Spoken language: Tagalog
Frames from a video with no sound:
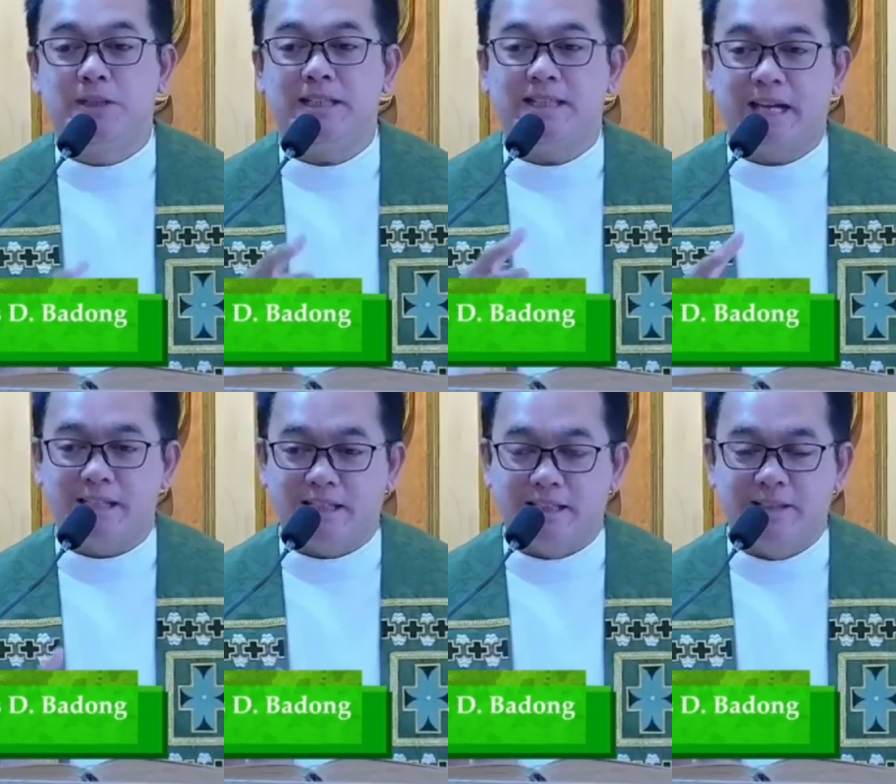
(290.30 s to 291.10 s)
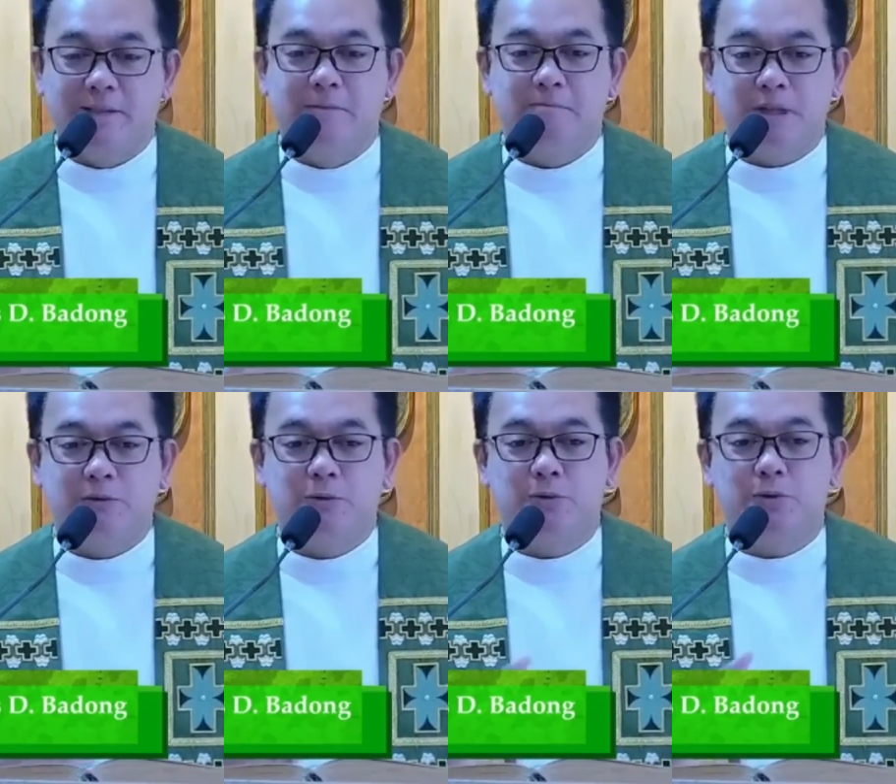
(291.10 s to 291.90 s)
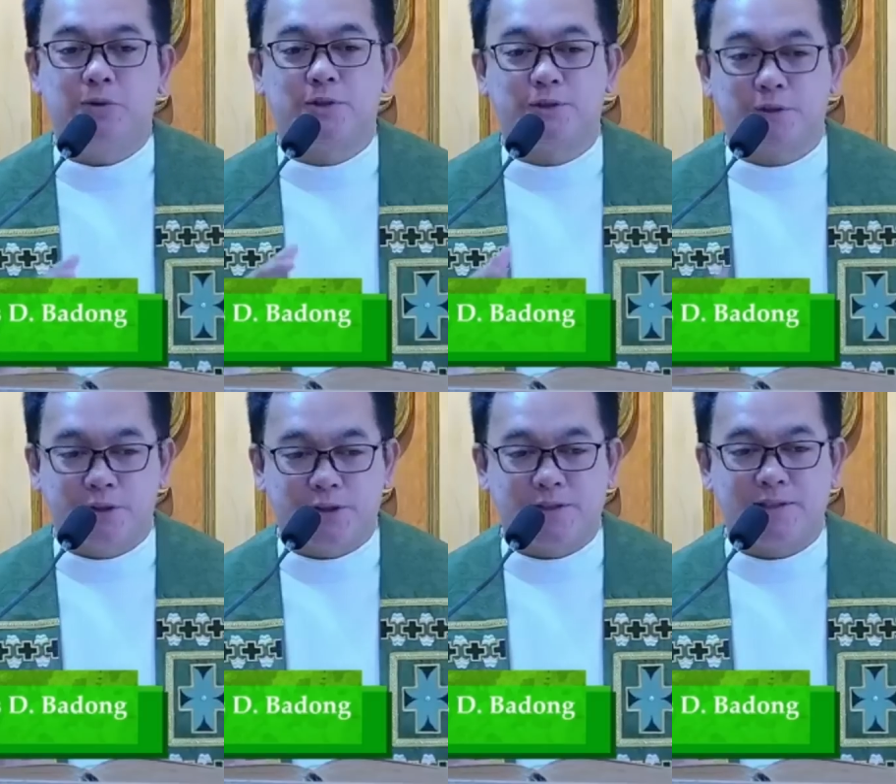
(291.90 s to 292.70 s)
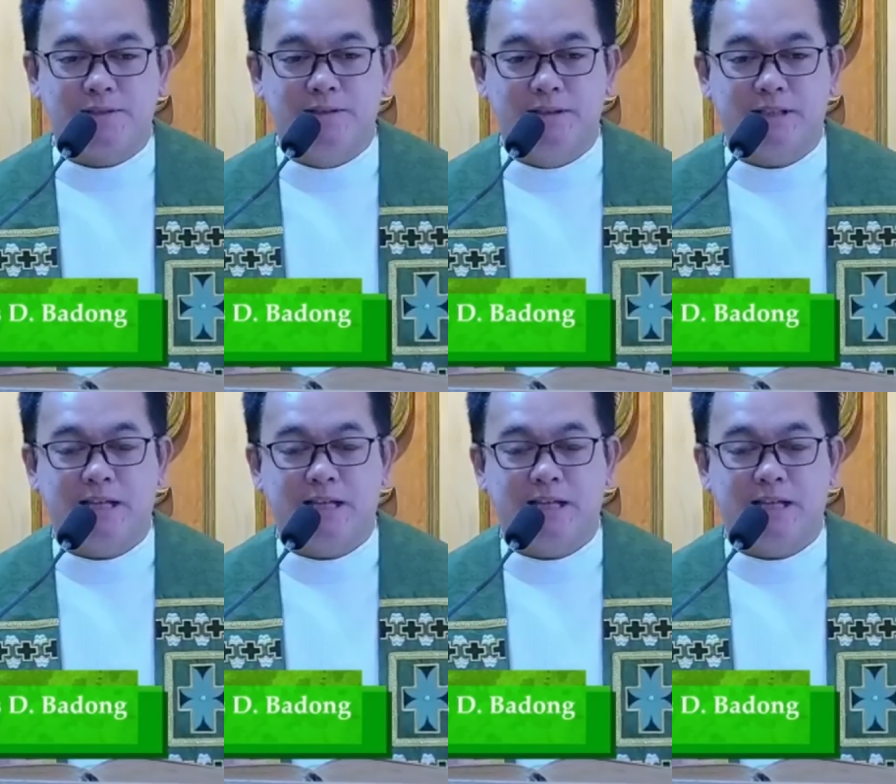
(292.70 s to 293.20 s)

monetary pagtutustos.